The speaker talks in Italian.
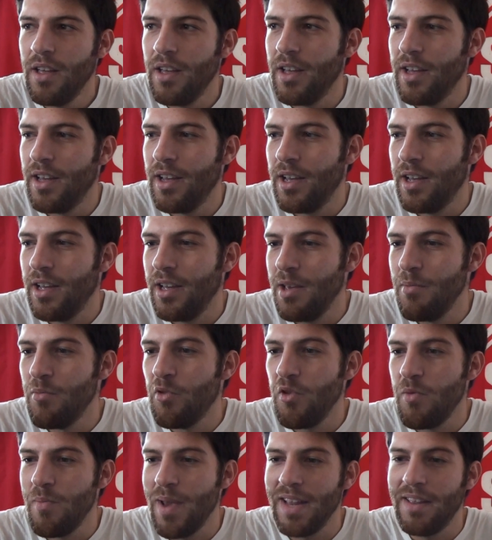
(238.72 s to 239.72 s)
eh, i
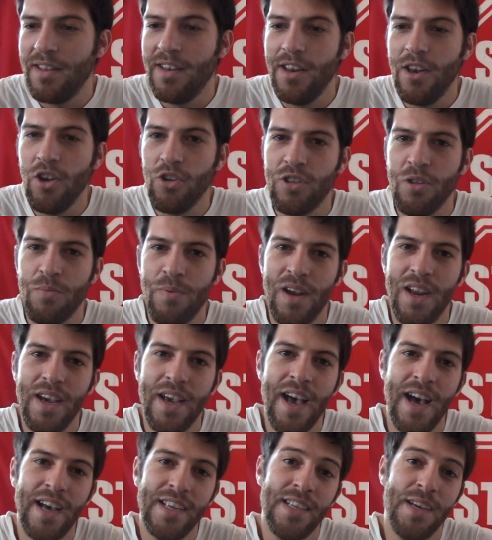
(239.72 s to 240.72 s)
movimenti di lotta per la
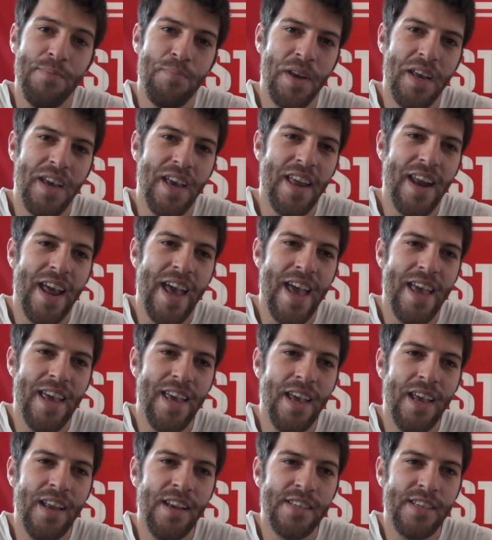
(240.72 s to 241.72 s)
casa,
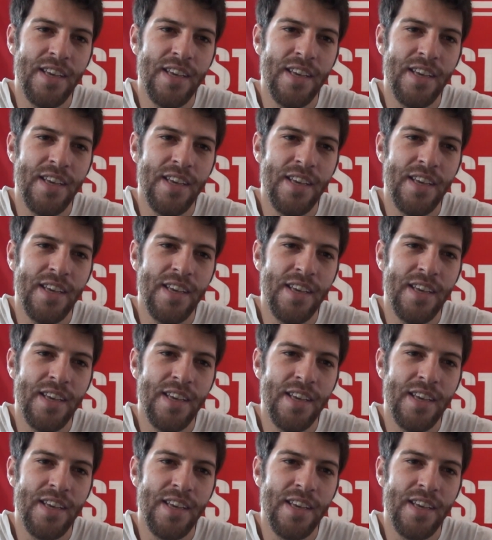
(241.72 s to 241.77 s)
pregherei il